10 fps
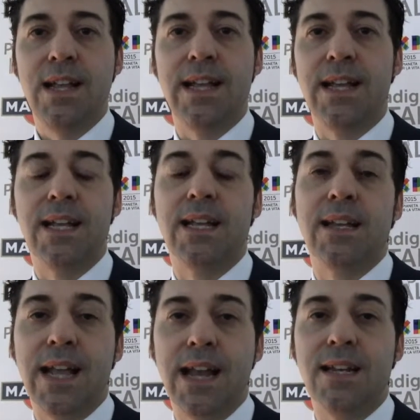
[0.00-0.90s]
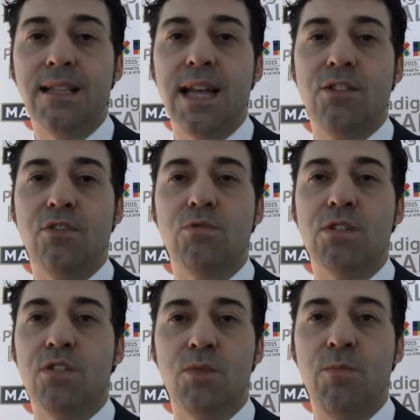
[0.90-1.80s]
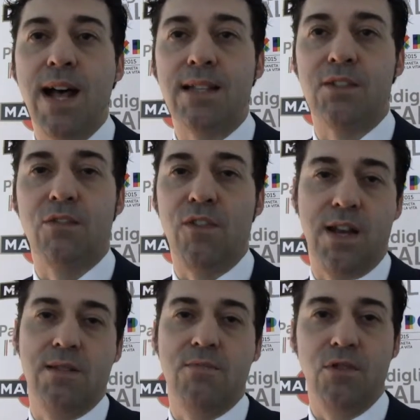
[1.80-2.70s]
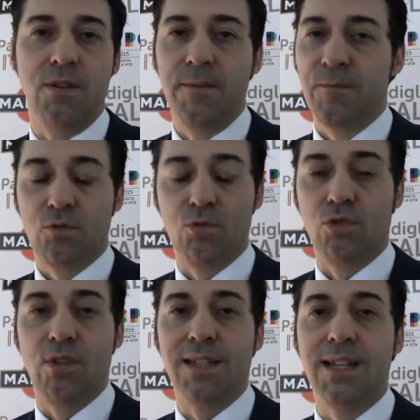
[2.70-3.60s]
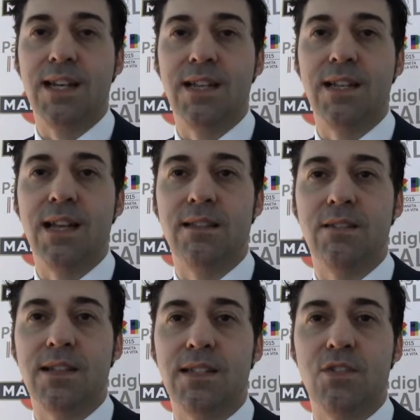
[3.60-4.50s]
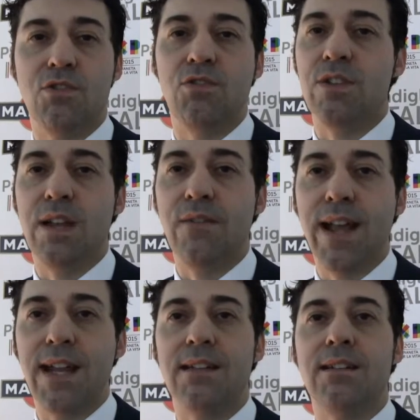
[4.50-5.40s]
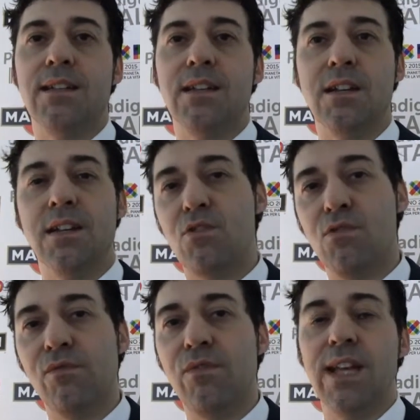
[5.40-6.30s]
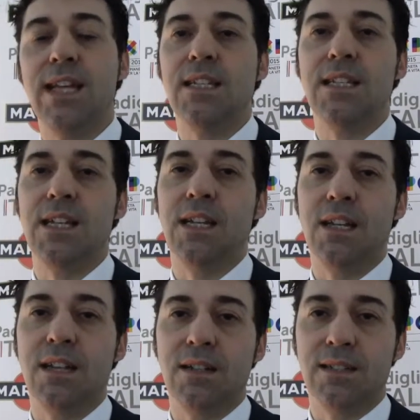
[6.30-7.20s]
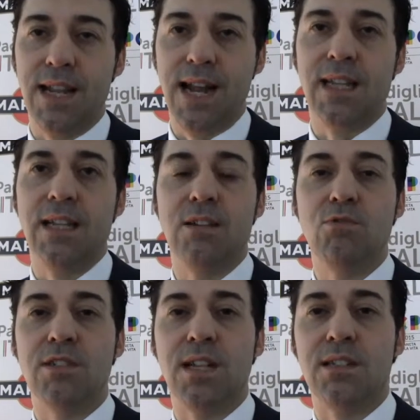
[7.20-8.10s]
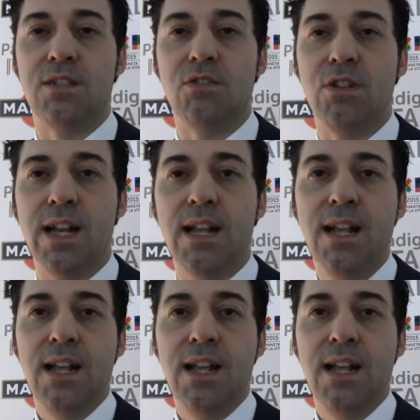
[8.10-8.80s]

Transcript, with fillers: e all'interno di questo spazio faremo tutta una serie di attivazioni, eventi, convegni, serate di degustazione